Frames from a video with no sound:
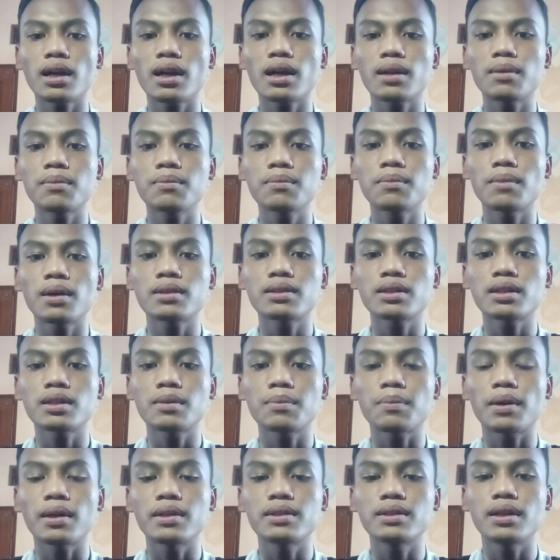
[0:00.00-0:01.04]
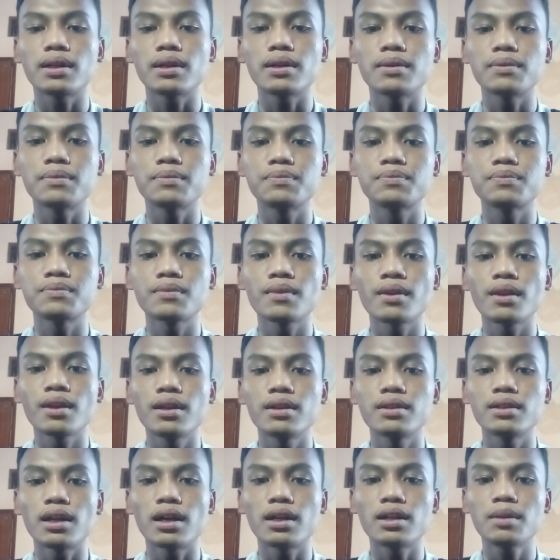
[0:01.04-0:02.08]
akan masa depannya,
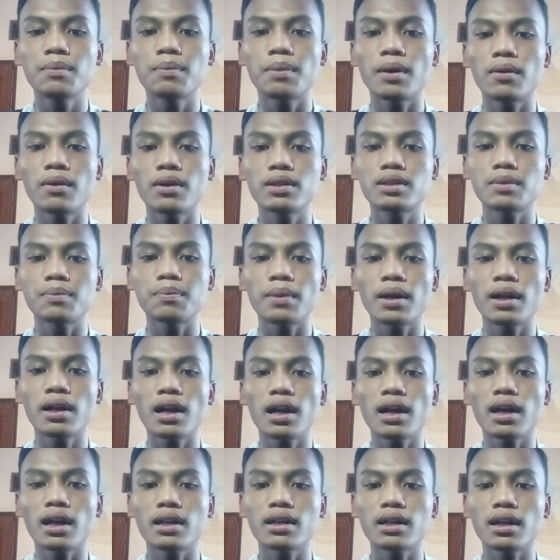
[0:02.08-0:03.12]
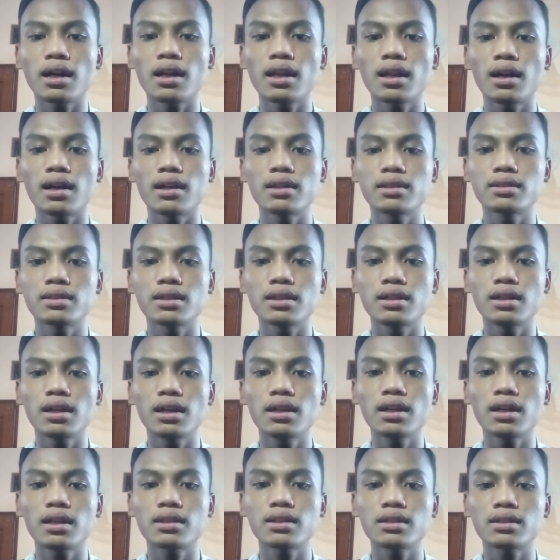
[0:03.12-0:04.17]
yakni bahwa Jepang akan kalah sehingga
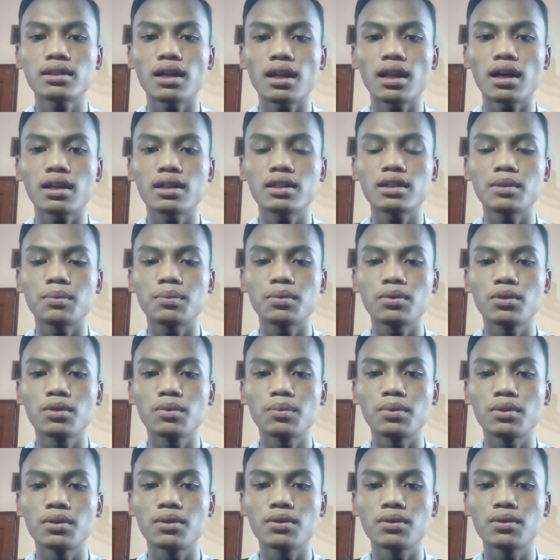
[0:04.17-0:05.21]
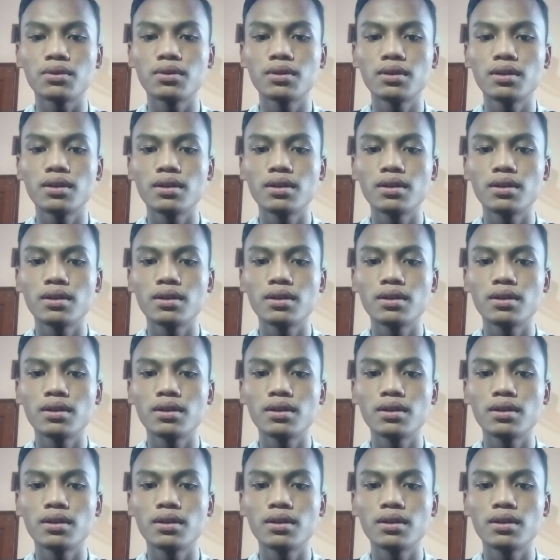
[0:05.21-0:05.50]
ia tidak lagi diburu-buru.